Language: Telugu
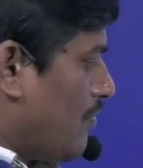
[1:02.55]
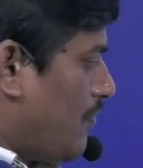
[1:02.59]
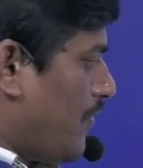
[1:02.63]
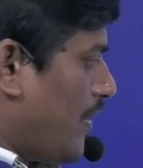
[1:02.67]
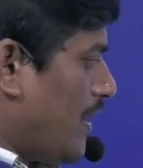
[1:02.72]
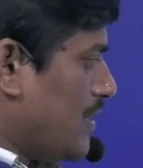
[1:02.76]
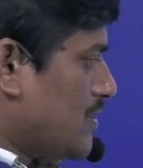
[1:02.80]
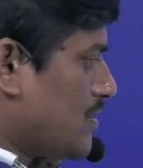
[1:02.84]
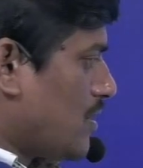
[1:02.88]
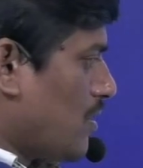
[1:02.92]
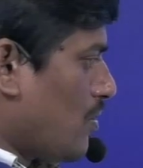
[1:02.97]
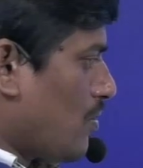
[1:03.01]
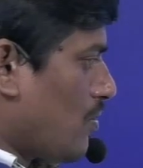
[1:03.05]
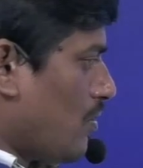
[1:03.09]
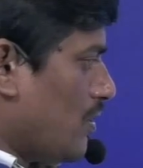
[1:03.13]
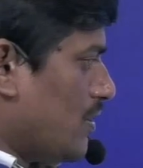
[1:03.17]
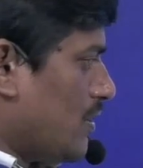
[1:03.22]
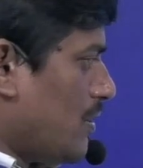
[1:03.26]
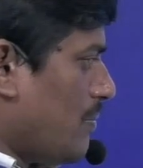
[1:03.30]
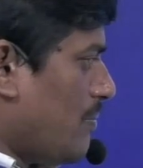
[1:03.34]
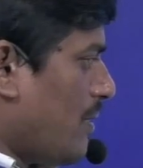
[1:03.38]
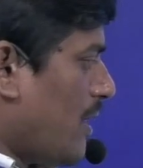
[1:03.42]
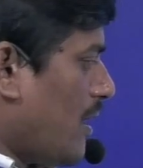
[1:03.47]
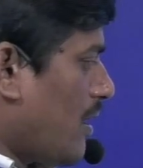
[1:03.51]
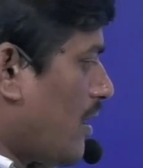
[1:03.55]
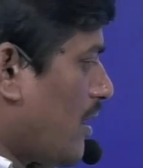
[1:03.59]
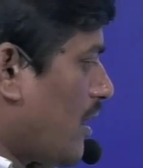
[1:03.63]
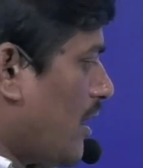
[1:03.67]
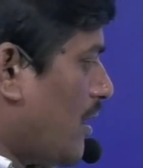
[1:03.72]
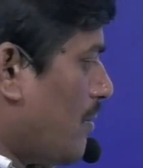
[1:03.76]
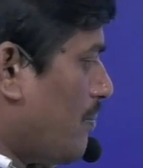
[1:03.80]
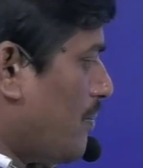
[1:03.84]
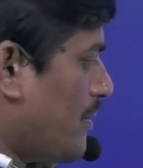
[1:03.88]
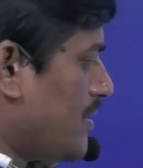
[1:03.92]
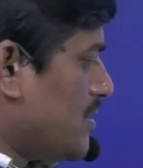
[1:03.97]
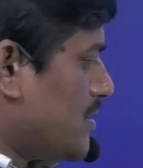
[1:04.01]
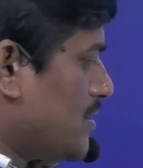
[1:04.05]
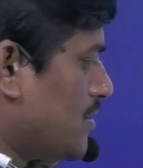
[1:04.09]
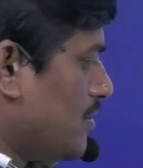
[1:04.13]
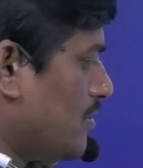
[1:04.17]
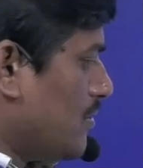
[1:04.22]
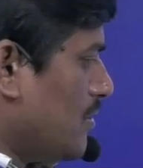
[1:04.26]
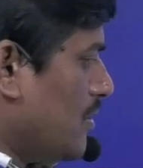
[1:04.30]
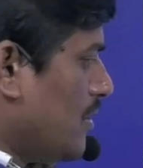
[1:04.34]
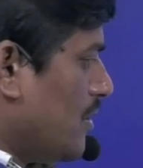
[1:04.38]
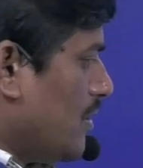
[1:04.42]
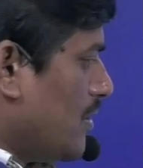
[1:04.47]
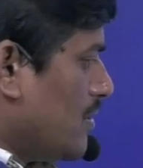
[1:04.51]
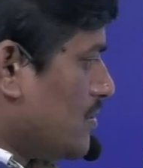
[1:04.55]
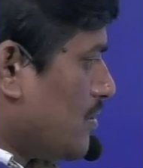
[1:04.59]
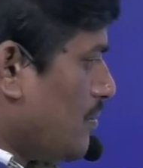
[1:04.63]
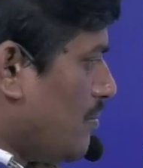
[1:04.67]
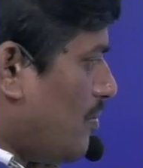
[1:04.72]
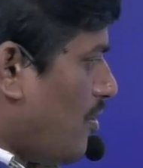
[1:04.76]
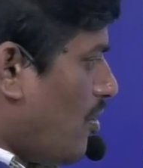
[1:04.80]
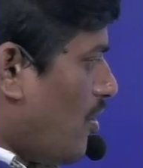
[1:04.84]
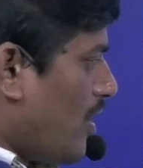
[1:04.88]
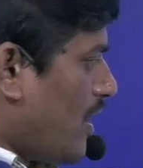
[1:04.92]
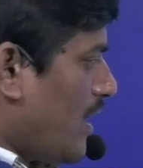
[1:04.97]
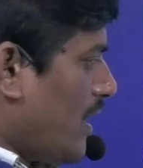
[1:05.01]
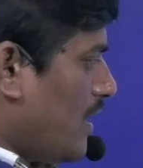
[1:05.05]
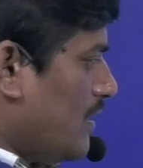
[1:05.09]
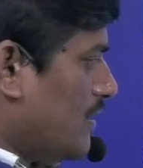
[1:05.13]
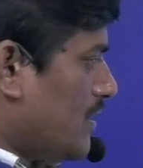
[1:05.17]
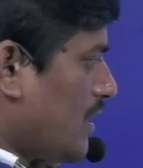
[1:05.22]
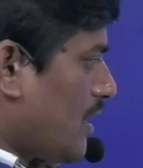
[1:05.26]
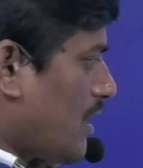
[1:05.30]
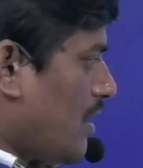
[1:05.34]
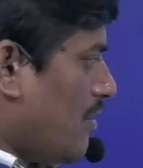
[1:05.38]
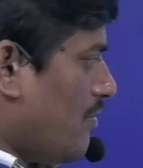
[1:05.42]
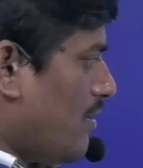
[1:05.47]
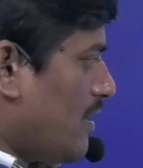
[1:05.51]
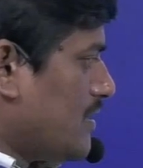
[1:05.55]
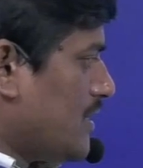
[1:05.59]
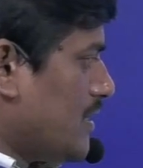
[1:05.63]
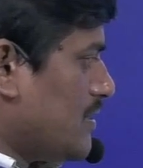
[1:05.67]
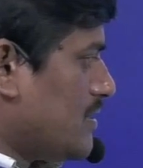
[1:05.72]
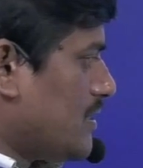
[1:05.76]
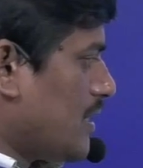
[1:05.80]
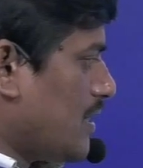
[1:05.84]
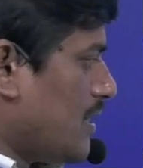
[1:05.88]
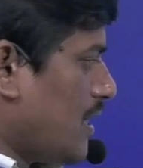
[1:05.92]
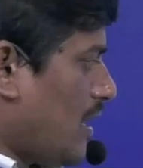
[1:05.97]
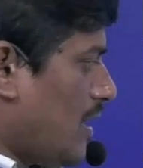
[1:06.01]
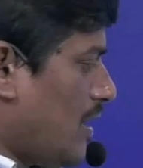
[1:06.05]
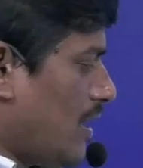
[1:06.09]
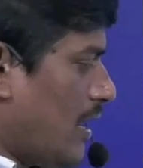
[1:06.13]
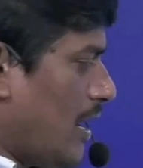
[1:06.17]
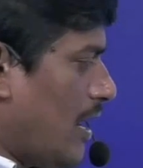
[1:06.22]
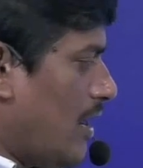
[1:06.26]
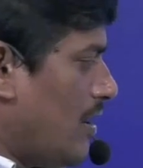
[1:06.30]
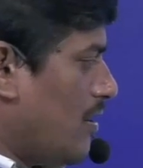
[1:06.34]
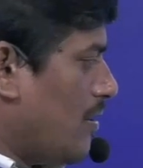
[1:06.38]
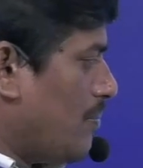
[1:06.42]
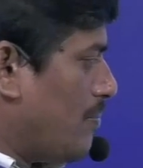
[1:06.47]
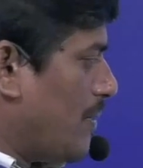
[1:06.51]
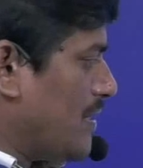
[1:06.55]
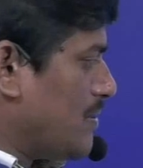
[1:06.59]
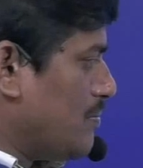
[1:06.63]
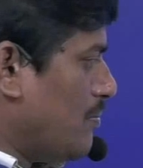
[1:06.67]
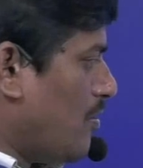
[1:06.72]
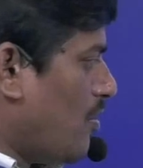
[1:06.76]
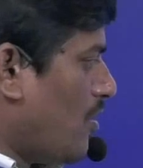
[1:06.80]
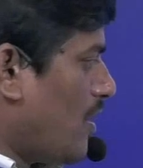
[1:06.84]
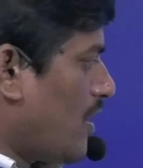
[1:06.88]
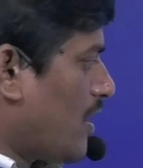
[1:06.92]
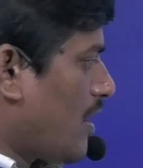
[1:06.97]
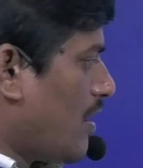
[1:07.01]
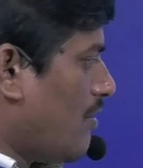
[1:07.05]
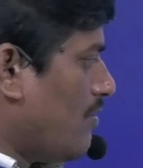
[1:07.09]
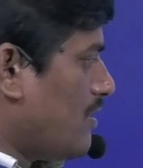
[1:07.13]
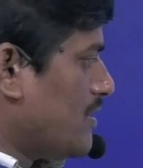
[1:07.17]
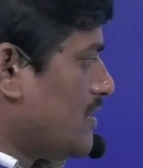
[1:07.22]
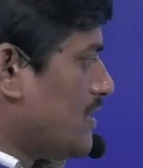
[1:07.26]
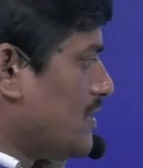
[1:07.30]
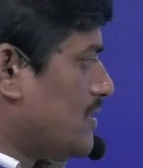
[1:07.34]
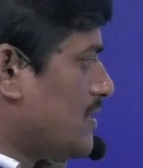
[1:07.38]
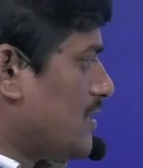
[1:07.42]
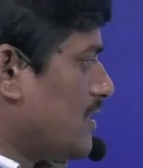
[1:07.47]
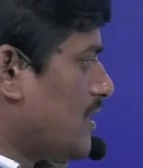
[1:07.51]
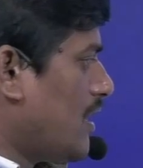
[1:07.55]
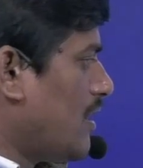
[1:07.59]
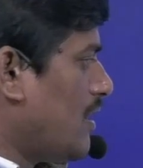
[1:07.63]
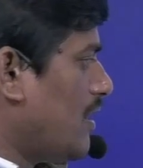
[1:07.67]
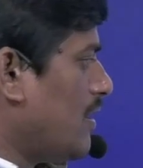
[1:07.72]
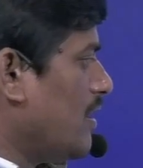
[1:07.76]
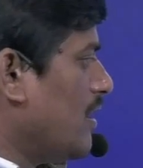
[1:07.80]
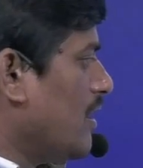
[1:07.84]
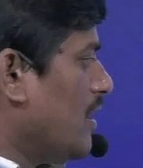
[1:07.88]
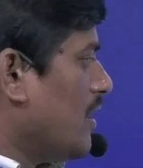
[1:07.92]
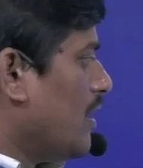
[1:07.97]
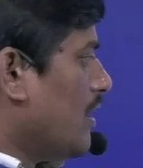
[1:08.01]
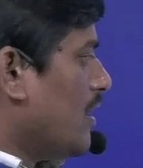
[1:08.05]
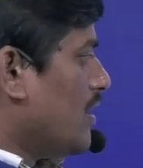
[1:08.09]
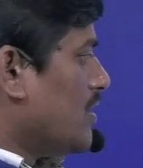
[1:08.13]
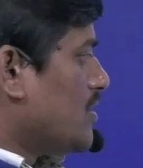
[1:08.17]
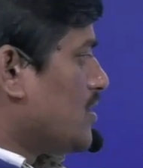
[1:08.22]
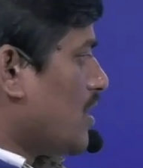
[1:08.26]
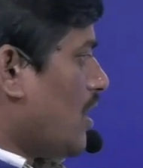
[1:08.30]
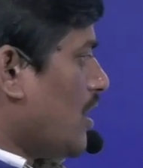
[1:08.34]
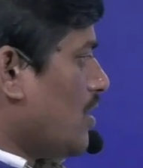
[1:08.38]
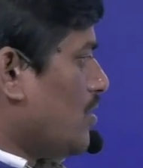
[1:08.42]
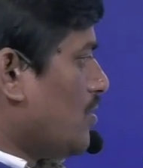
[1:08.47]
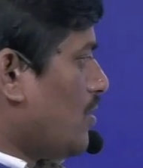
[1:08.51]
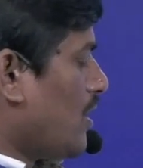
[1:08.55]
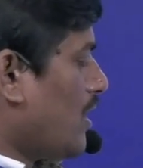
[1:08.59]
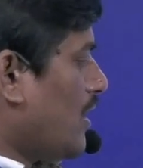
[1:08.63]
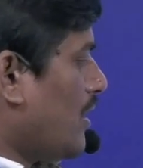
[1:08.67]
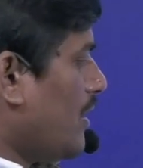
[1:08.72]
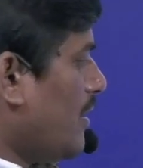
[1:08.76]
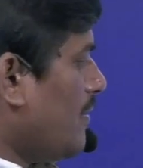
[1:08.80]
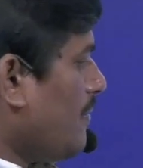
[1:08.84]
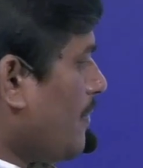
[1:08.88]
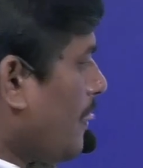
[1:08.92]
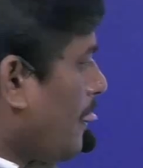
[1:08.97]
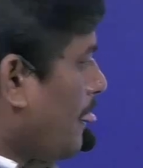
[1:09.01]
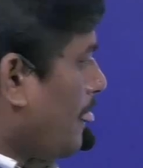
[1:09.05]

ఫేస్లో కొంత భాగం కనిపిస్తూ సో బాడీ అంతా కవర్ చేసేదాన్ని హెడ్ ప్లస్ బాడీ కవర్ చేసేదాన్ని చాదోర్ అని